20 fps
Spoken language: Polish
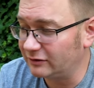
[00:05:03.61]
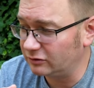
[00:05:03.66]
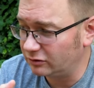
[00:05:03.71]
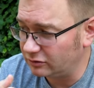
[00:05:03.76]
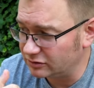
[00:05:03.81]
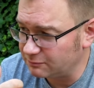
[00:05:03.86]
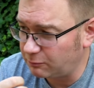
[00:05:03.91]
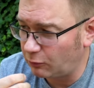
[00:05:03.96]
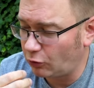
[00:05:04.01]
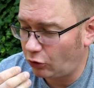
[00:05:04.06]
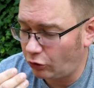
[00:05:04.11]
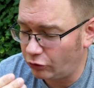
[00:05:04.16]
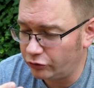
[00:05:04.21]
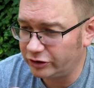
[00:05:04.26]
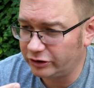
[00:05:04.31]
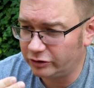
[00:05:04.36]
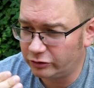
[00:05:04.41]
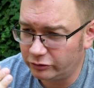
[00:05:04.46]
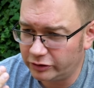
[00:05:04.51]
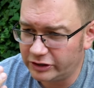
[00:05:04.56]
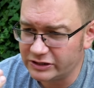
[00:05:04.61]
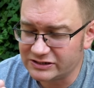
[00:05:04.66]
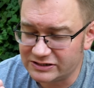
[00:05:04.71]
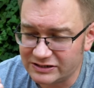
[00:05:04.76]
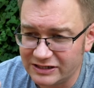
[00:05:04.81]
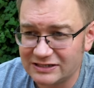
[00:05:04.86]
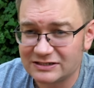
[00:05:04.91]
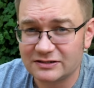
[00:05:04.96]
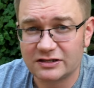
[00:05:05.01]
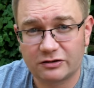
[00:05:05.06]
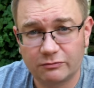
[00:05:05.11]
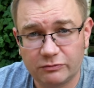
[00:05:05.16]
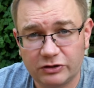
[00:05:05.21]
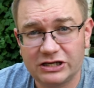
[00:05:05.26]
tylko spokojnie, no, jest, jest,